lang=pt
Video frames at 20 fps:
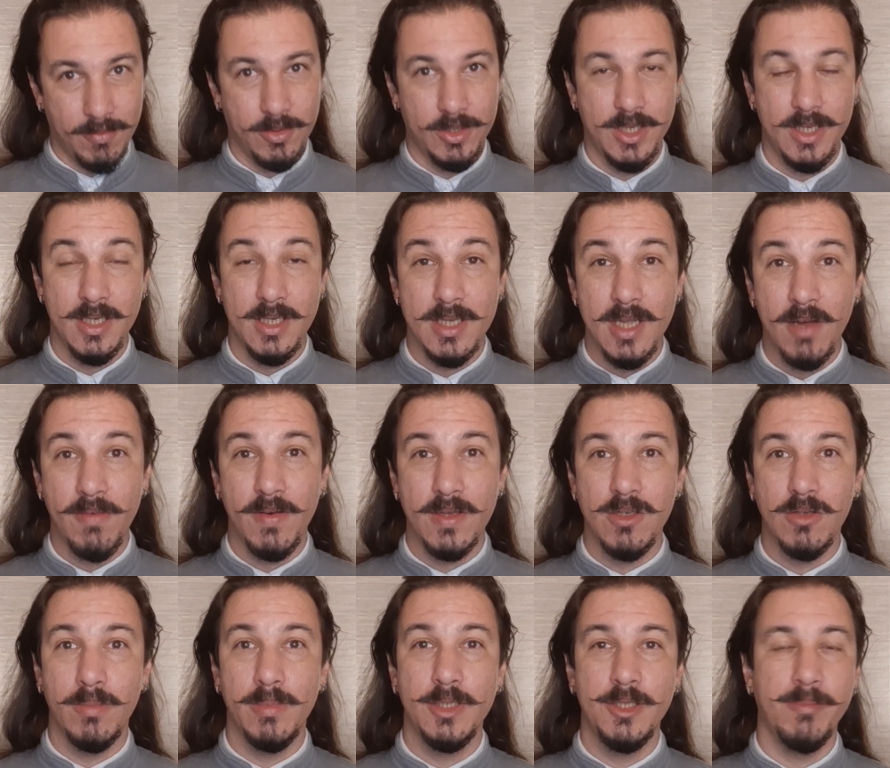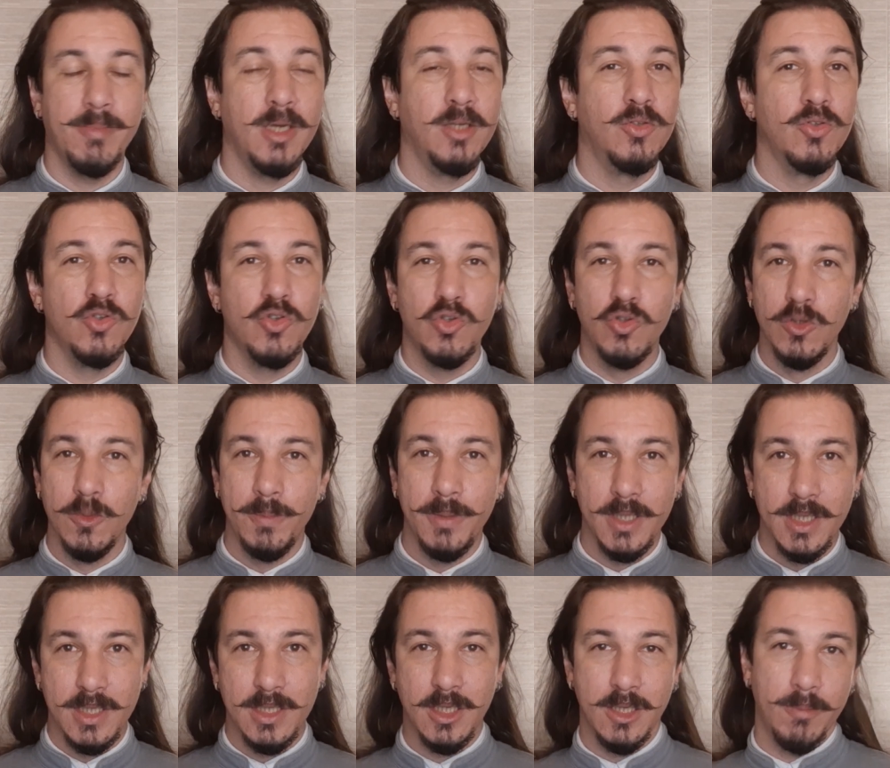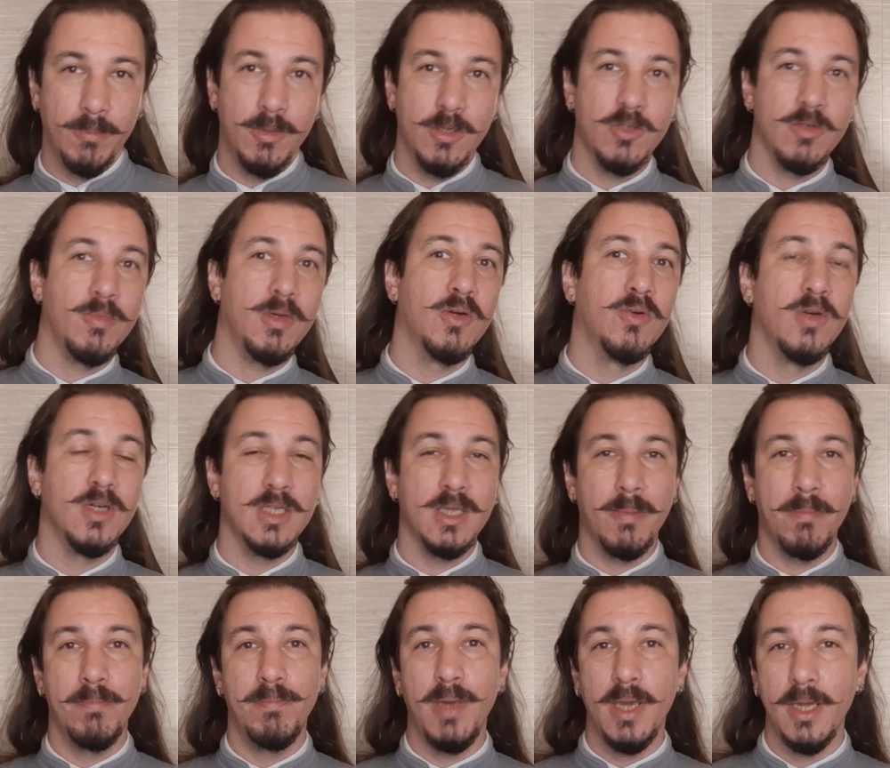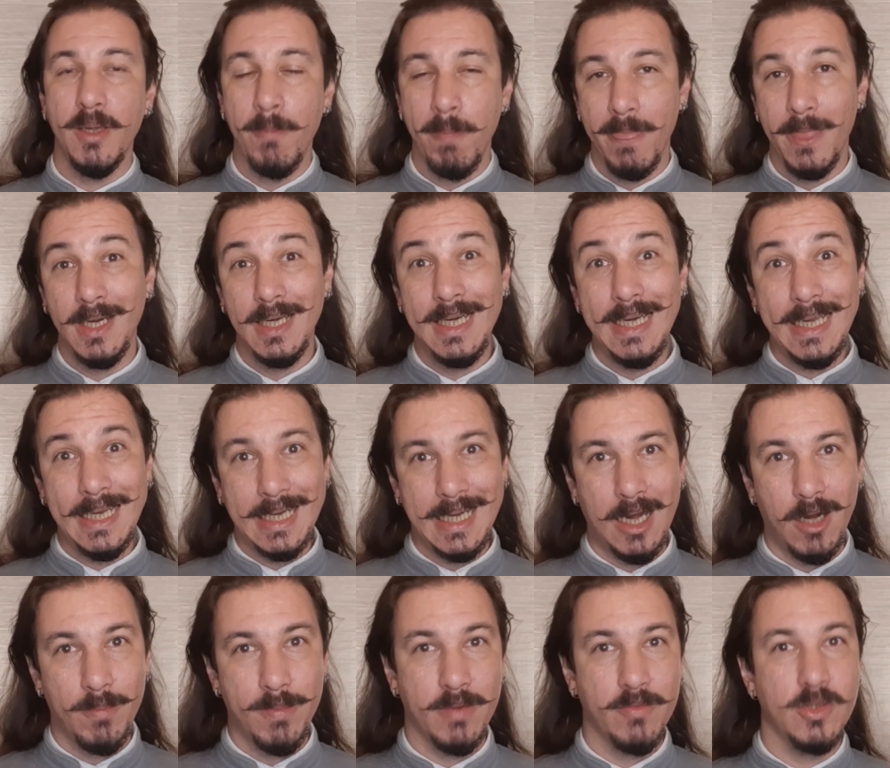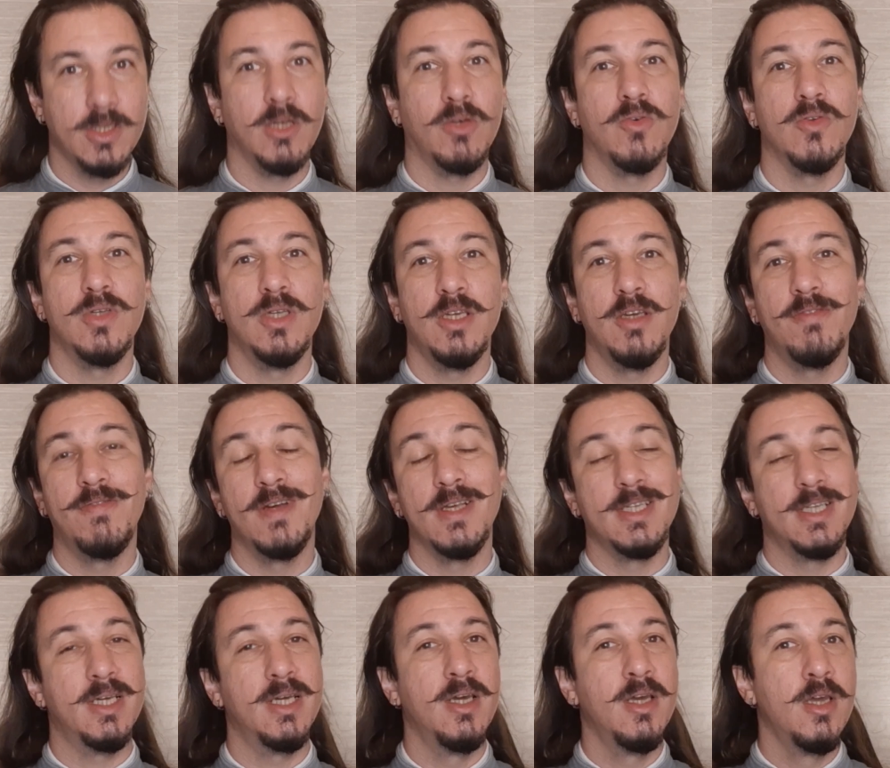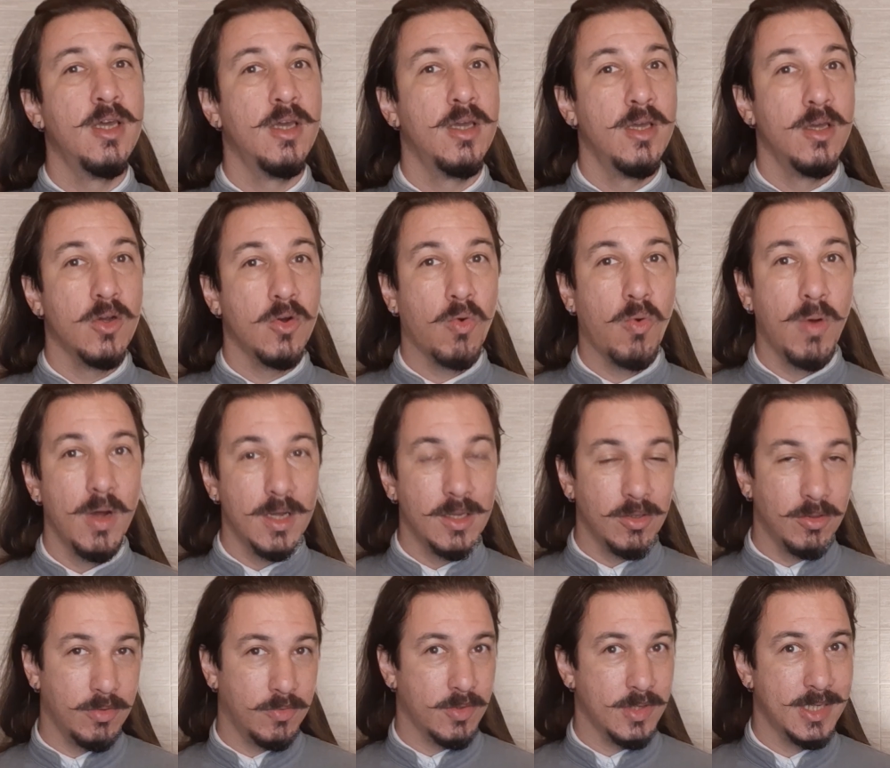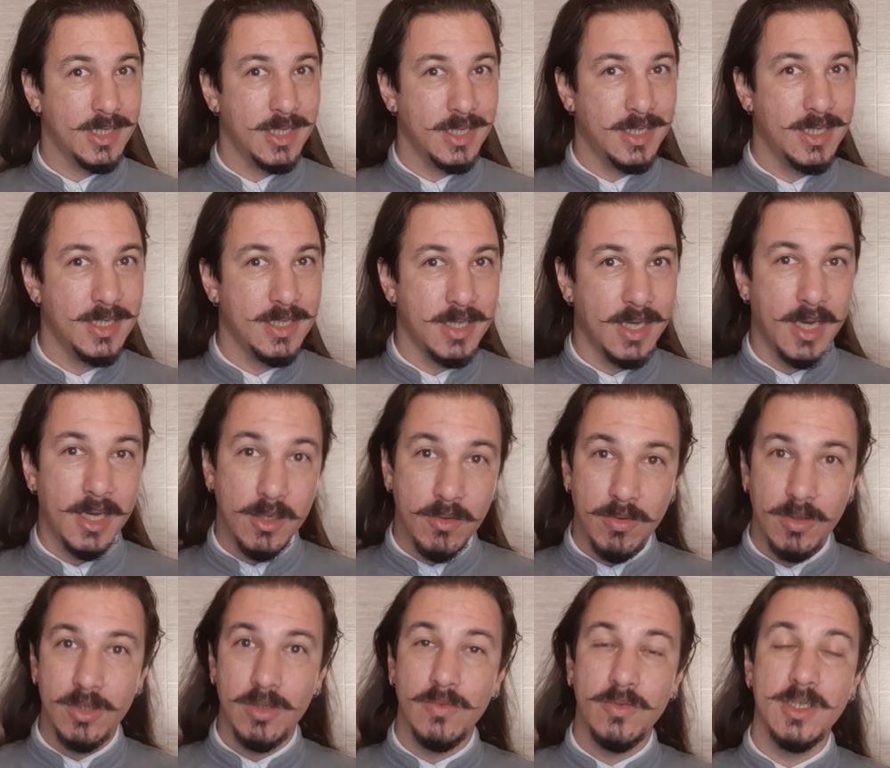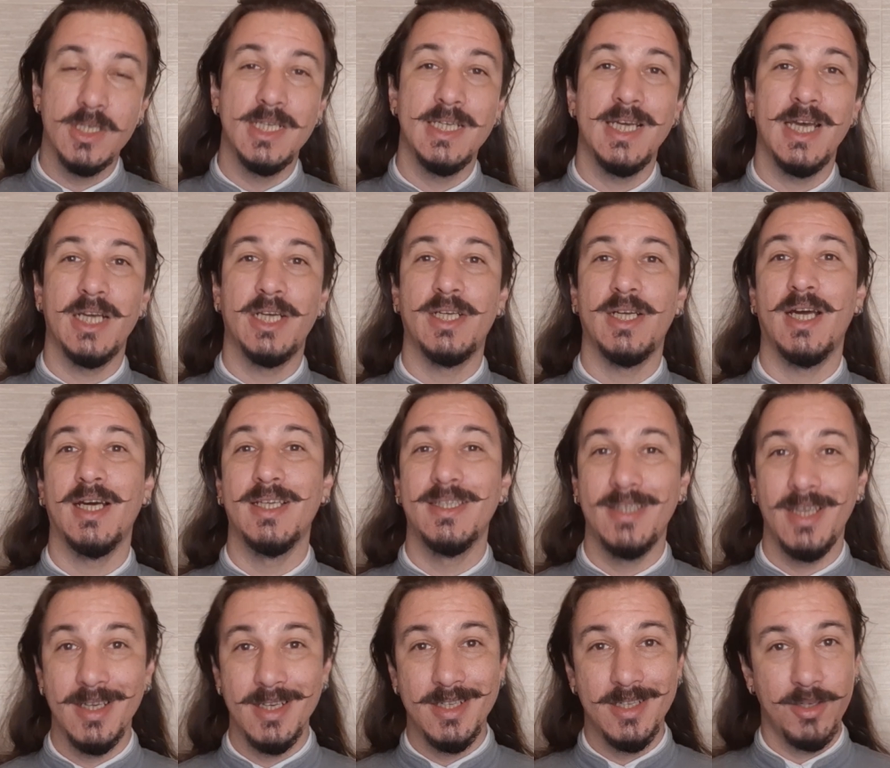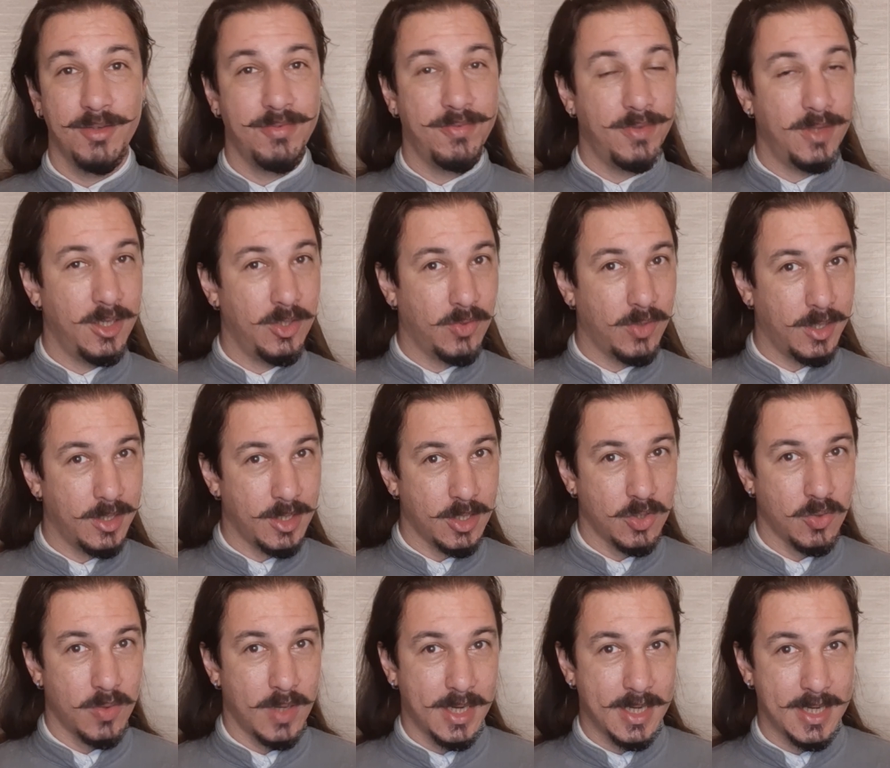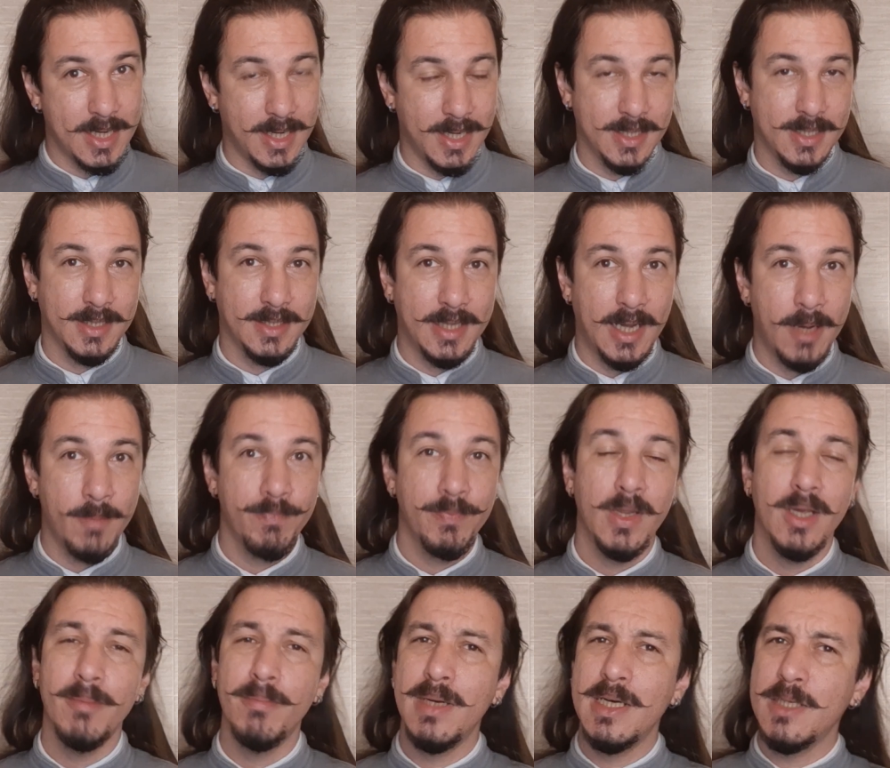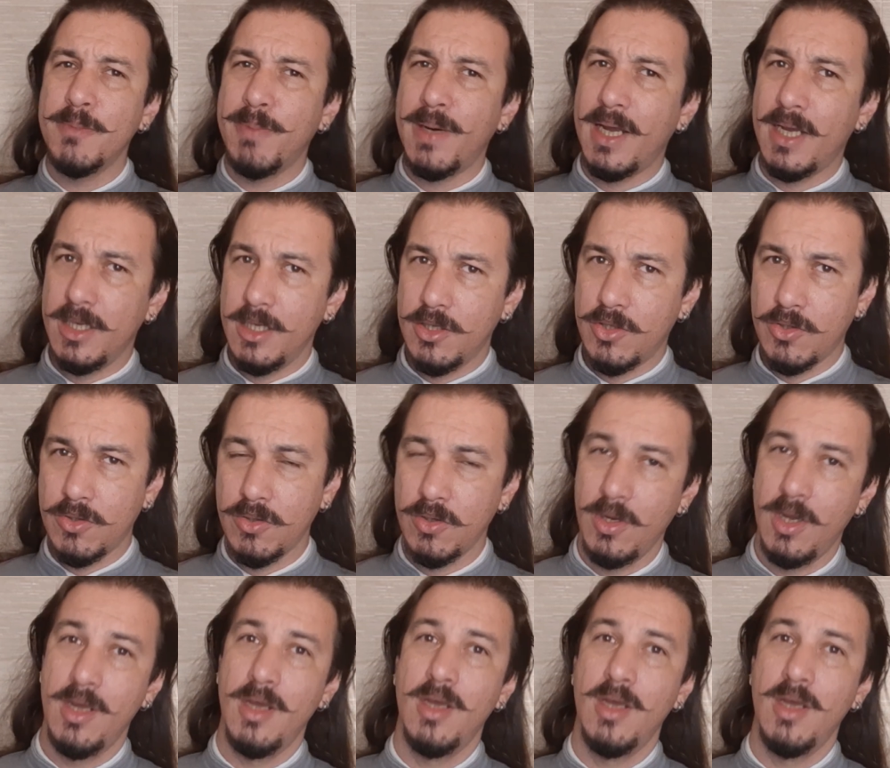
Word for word: Vou te ensinar a fazer um banimento super simples, uma coisa bem legal para você conseguir fazer quando você quiser e quando você achar que tem que ser feito aí na sua casa, tá? Mas para isso,